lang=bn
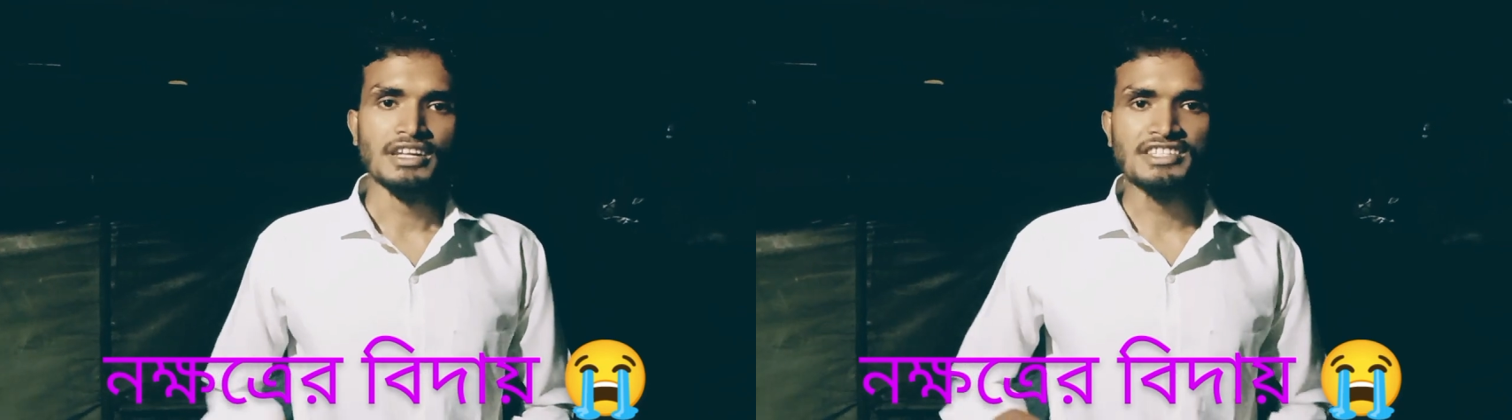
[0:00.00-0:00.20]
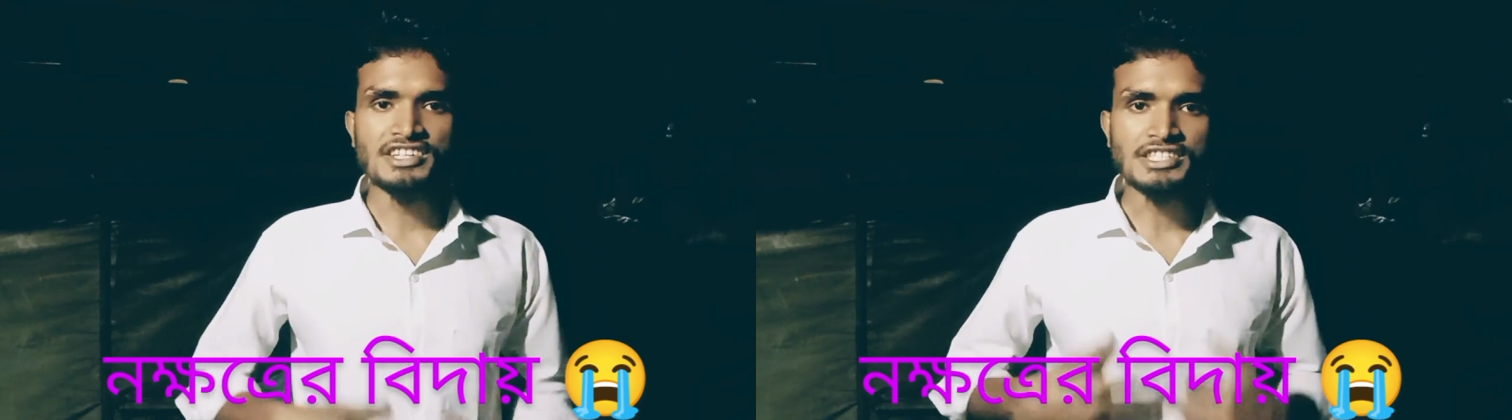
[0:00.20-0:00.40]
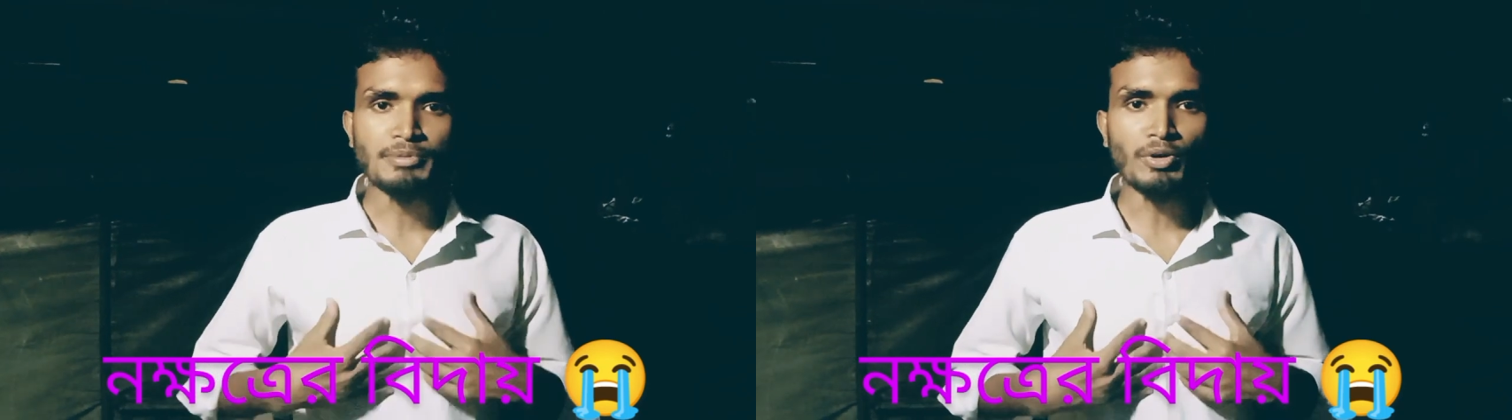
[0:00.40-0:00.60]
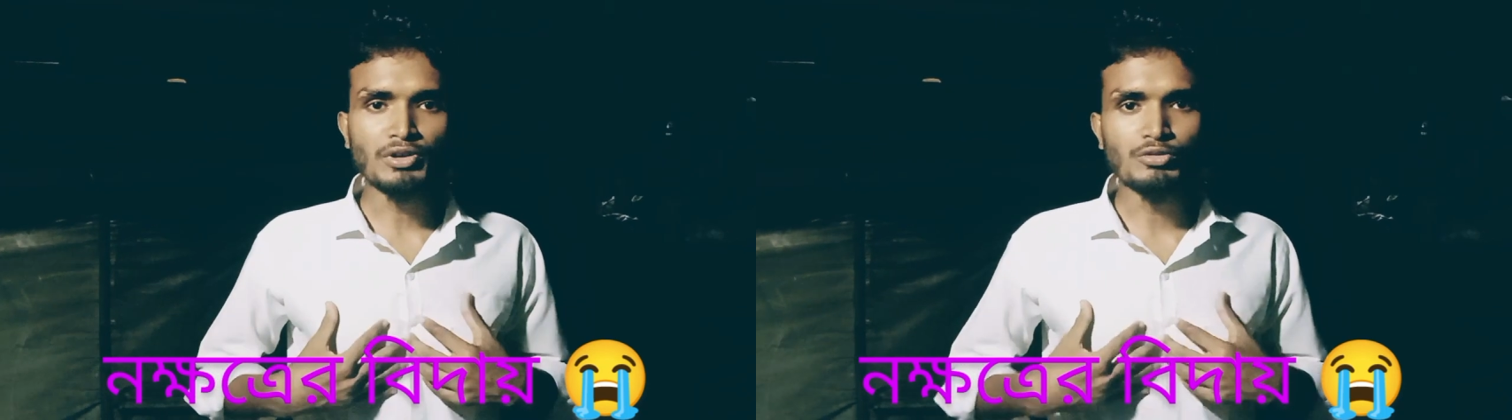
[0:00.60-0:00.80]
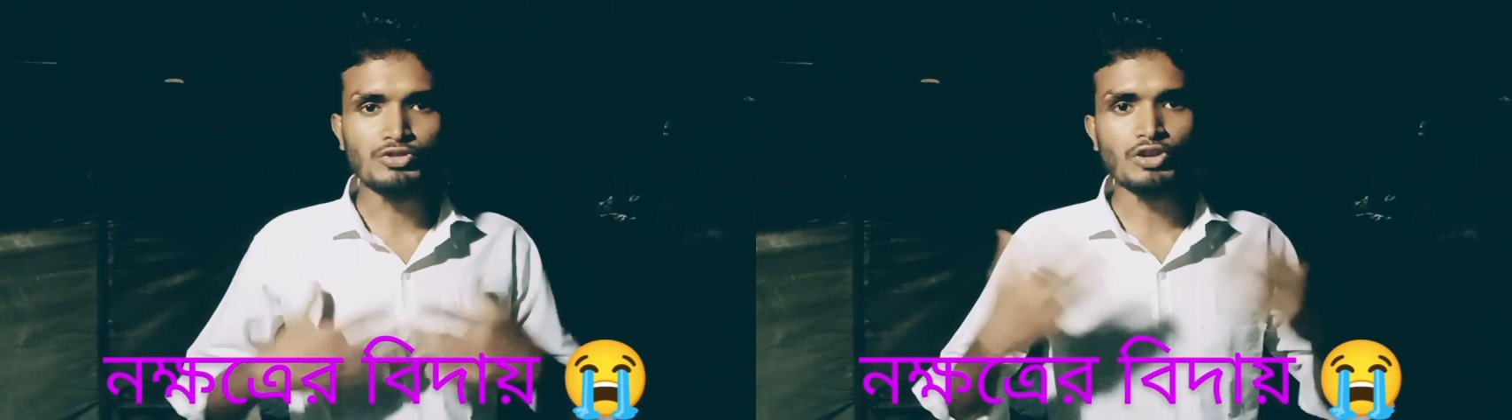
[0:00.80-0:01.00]
নিজের
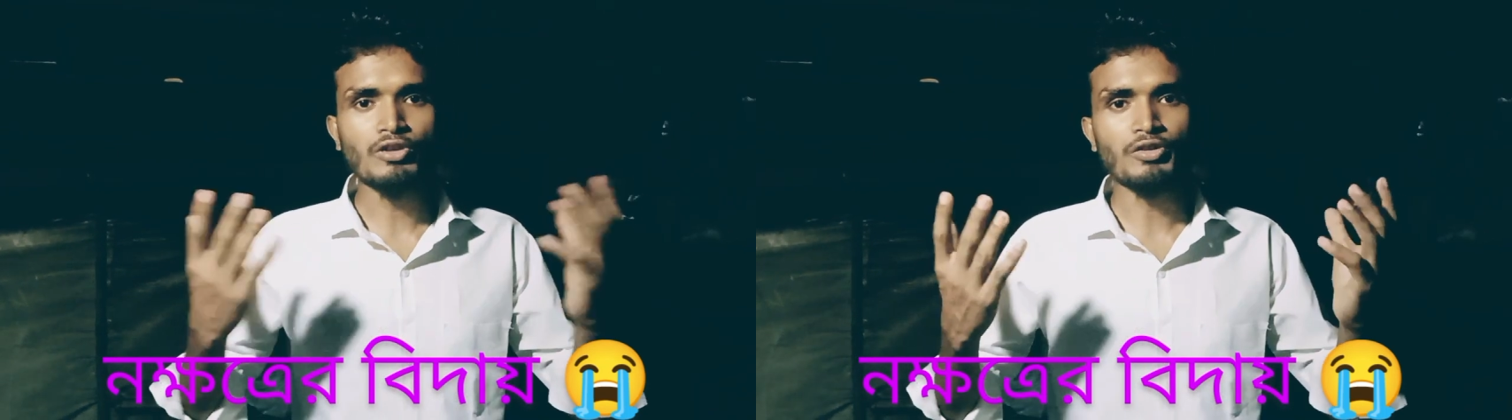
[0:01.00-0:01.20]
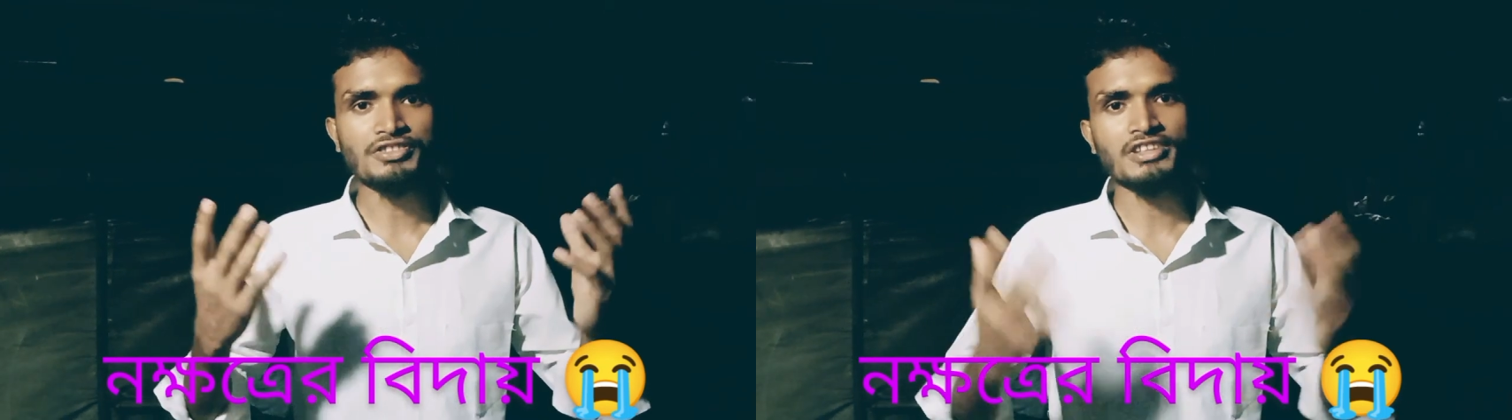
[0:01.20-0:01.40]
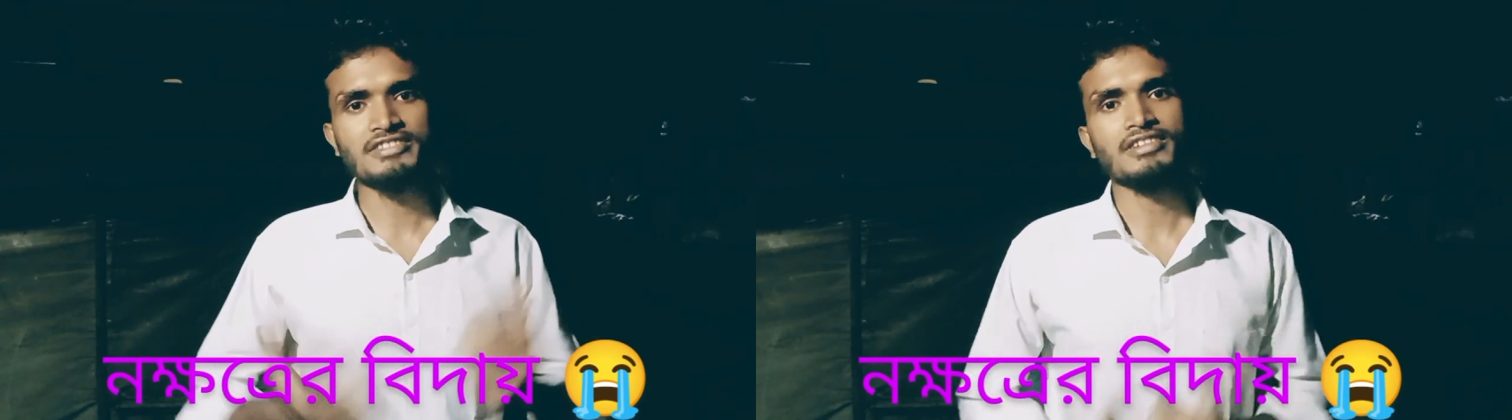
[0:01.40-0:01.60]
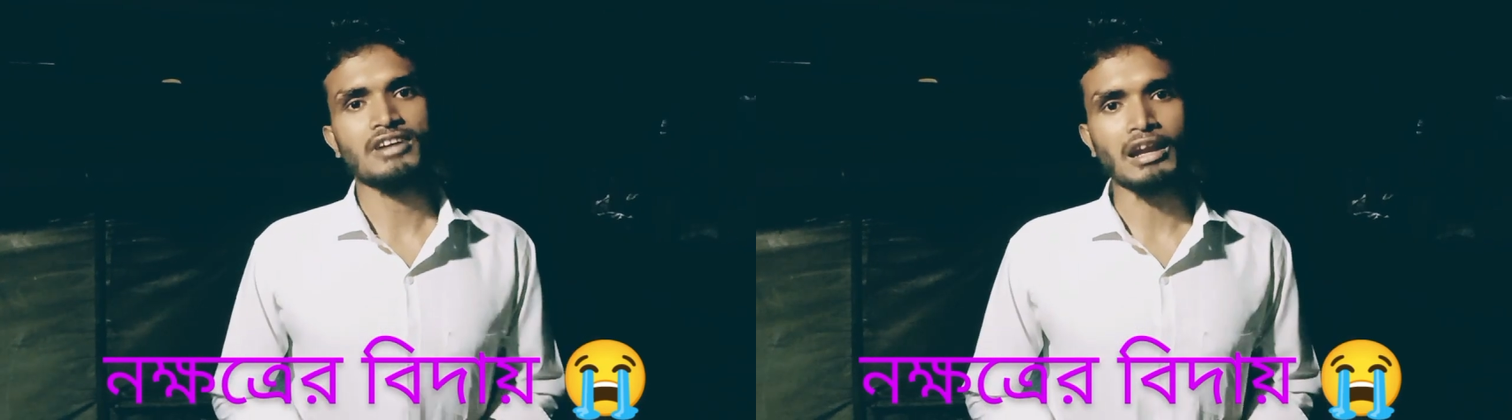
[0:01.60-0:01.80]
জীবনকে উৎসর্গ করে দিয়েছেন